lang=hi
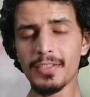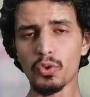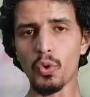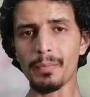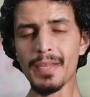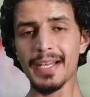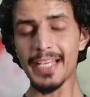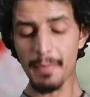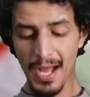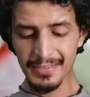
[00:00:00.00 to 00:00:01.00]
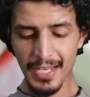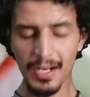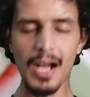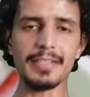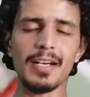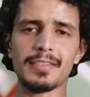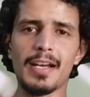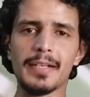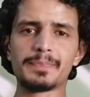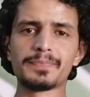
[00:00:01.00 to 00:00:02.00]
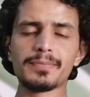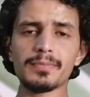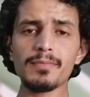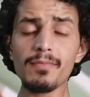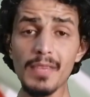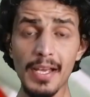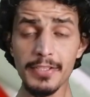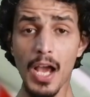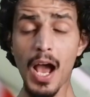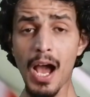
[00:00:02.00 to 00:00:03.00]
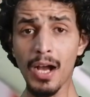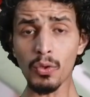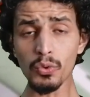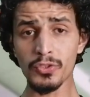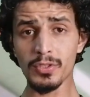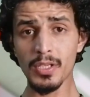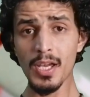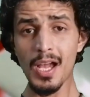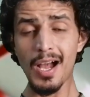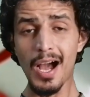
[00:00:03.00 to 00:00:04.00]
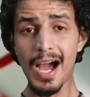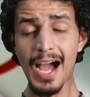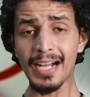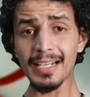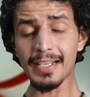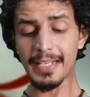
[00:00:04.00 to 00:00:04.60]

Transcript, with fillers: जिसको किरमानशाह कहा जाता है यहाँ कुछ आग